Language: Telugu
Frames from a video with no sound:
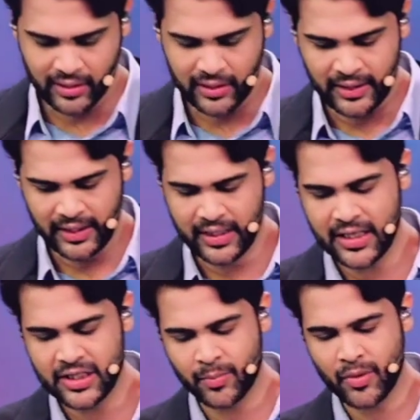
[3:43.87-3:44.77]
ఇంకా ఈ
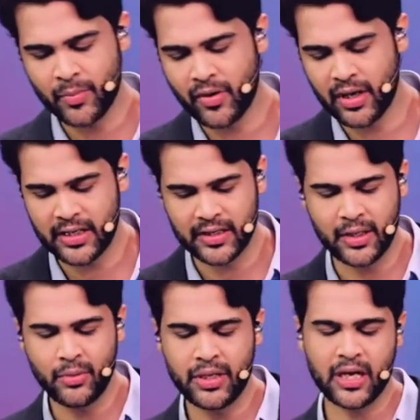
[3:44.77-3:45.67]
చెప్పుకుని పోవాలంటే
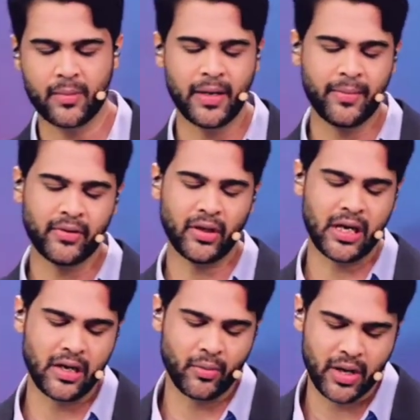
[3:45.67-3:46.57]
దేవుని ఎడల భయభక్తులు
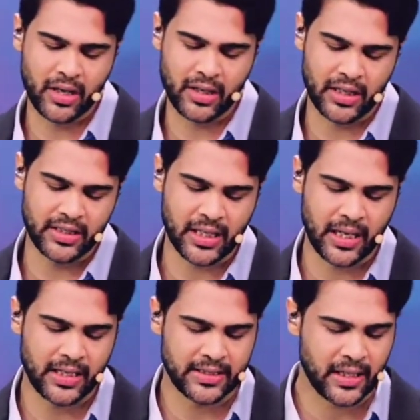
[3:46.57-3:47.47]
కలిగిన వారికి చాలా
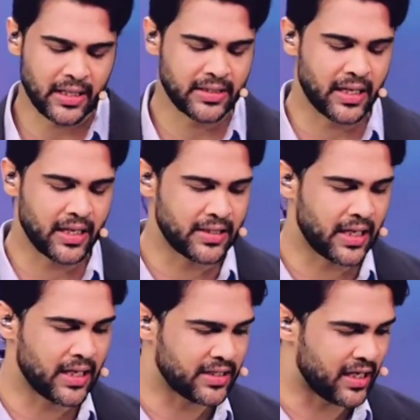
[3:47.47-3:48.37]
చాలా చాలా
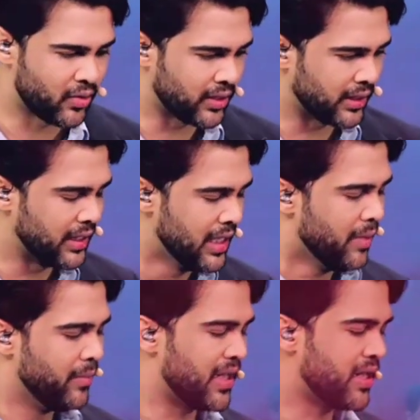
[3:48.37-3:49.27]
చాలా చాలా ఉంటుంది
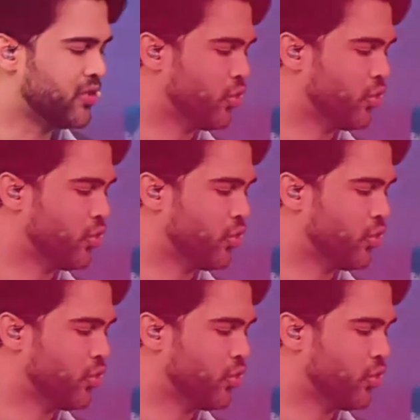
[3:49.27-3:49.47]
మీరు అనొచ్చు